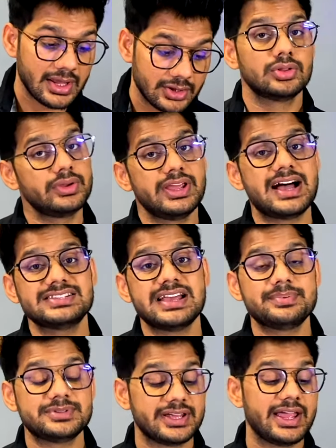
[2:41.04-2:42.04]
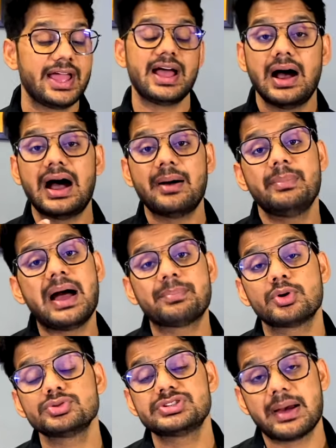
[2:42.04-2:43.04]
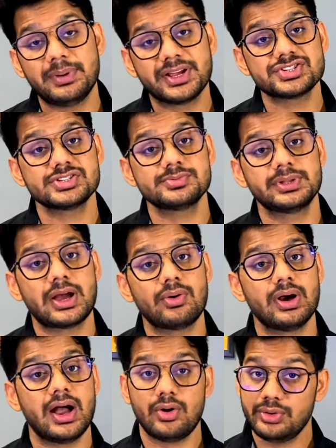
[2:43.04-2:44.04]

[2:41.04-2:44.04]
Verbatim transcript: तो यहाँ से आप सीख गए अब मैं आपको कुछ एप्लीकेशन बताऊंगा